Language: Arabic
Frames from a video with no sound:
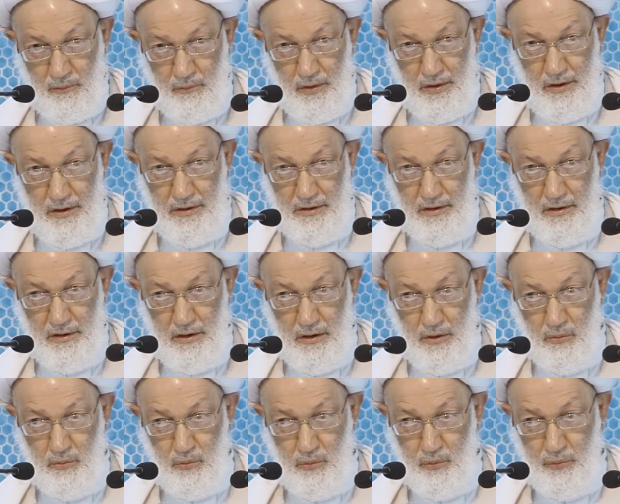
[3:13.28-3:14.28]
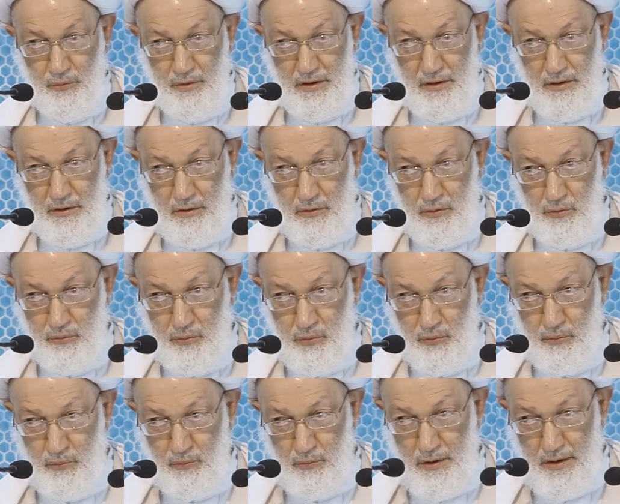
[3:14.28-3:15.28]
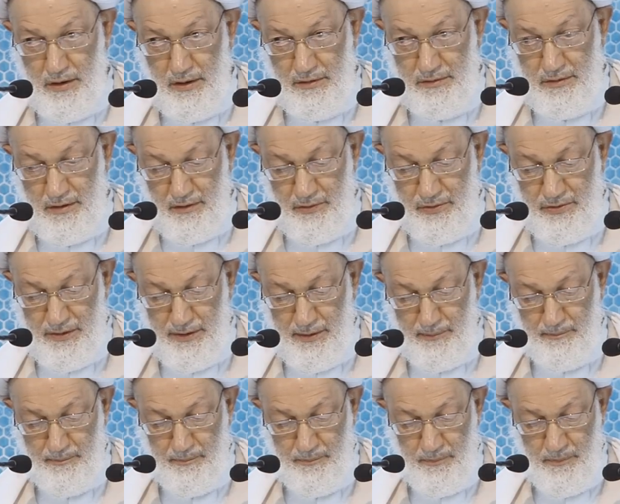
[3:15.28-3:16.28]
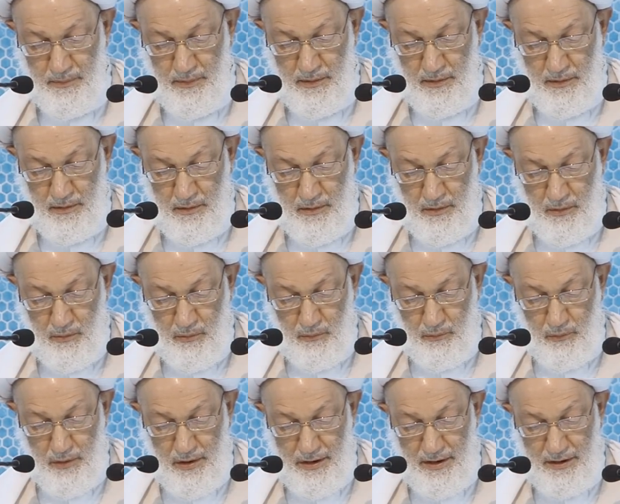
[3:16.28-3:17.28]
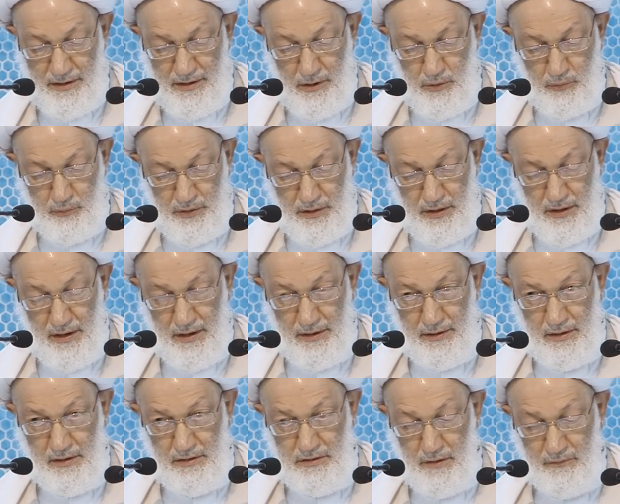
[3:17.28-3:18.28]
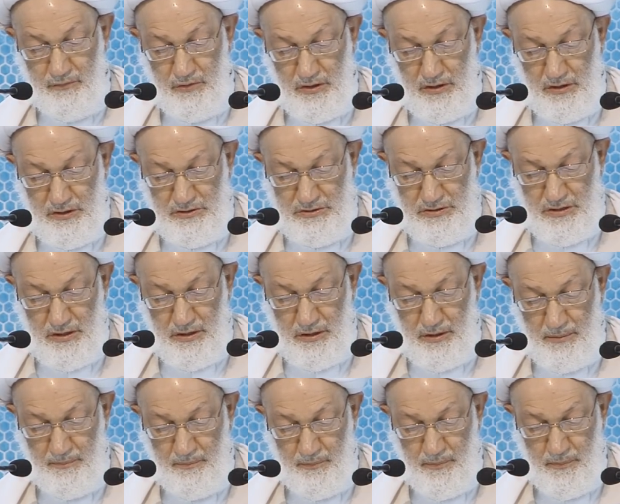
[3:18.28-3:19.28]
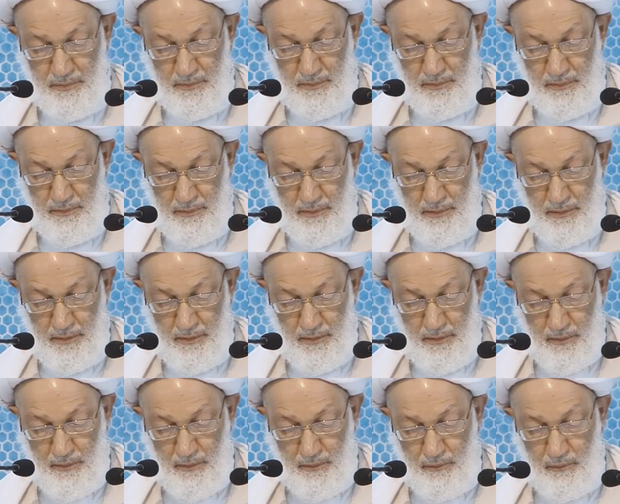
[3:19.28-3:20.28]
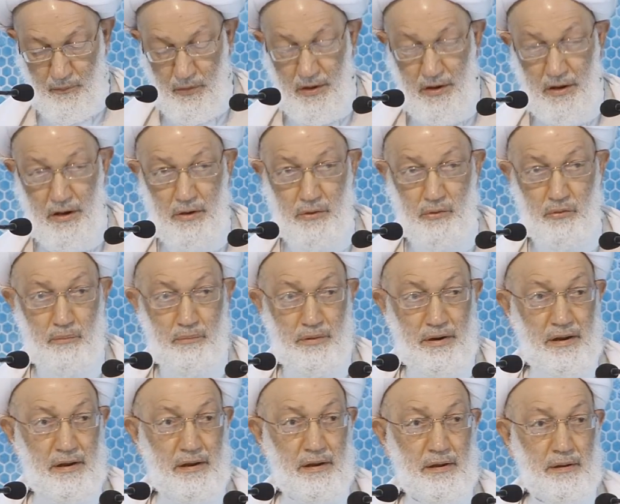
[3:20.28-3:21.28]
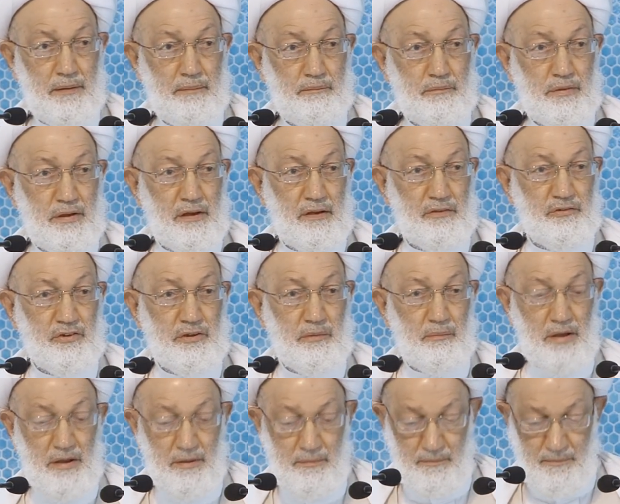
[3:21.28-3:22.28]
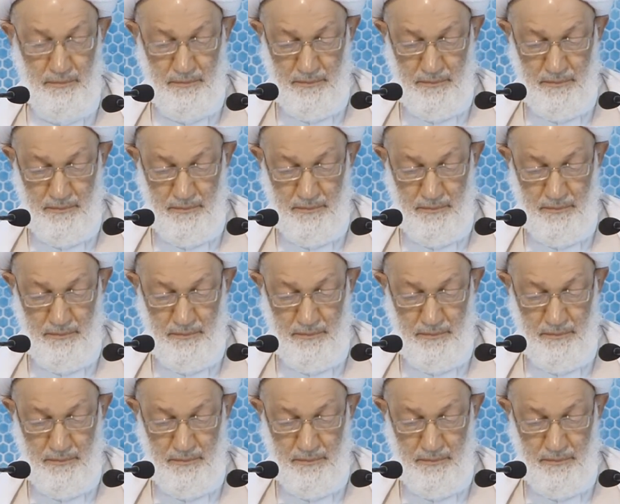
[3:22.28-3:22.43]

ولا يلحقه نقد ولا تأثيم ولا يلويه عن هدفه شيء ولا يمنى بهزيمة